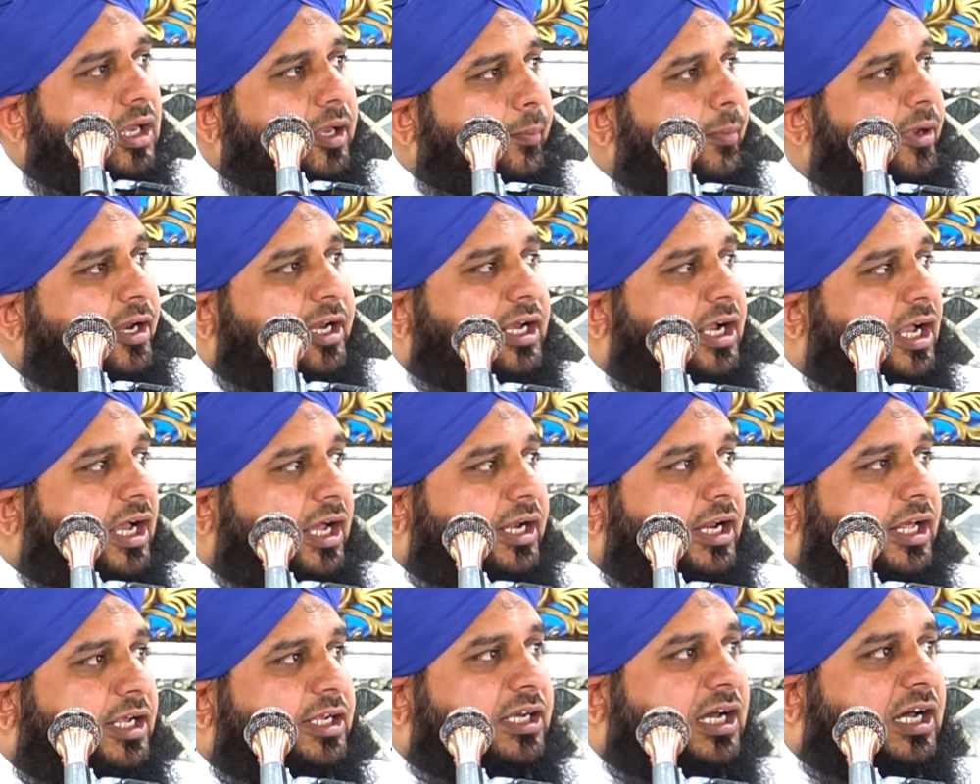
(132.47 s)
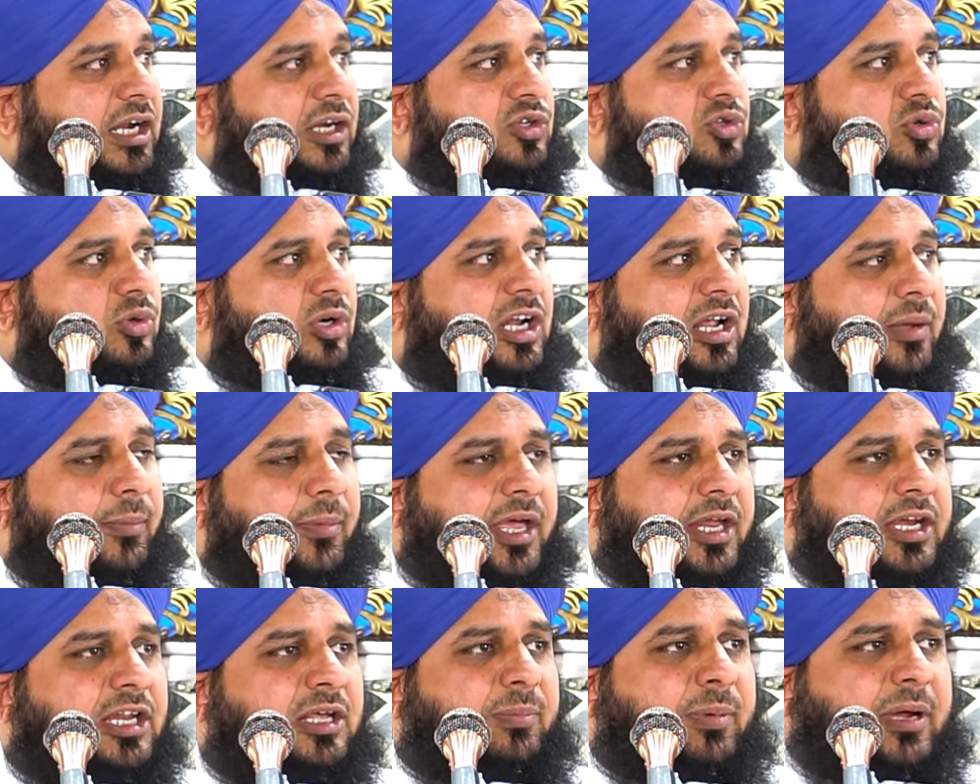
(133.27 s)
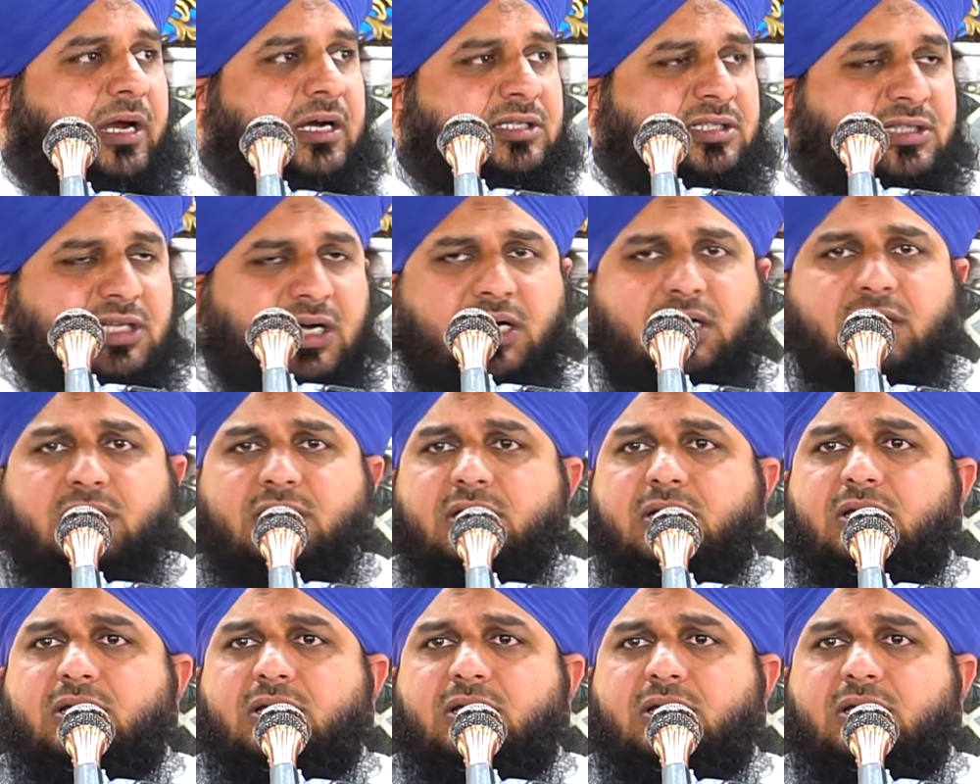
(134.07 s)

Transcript: मैंने कहा नहीं यार रसुल्ला मैं नहीं बैठता